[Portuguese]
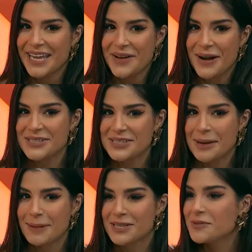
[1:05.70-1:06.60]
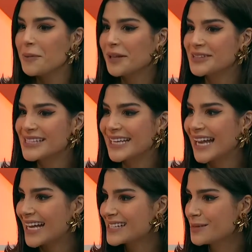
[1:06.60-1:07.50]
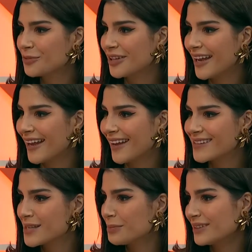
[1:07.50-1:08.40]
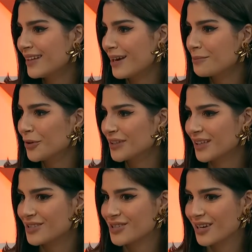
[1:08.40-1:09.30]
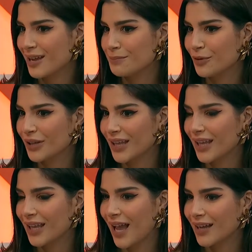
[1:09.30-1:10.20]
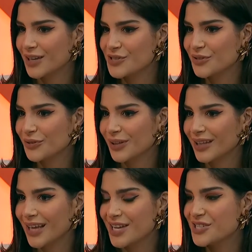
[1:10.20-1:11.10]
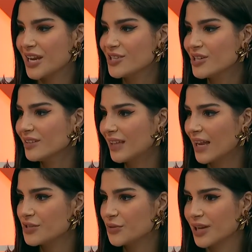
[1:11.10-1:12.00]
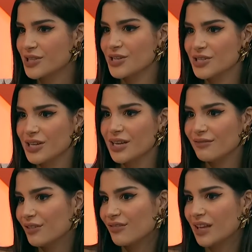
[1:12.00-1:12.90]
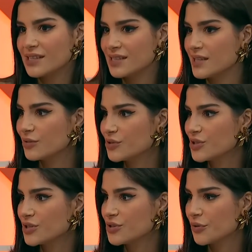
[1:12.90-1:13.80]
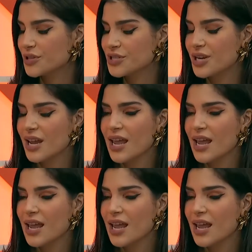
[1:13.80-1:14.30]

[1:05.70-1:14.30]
Eu acho que a partir do momento que você nasce mulher, essa bandeira é importante, né? Porque acredito que a gente entende o que a gente vivencia nos dias de hoje.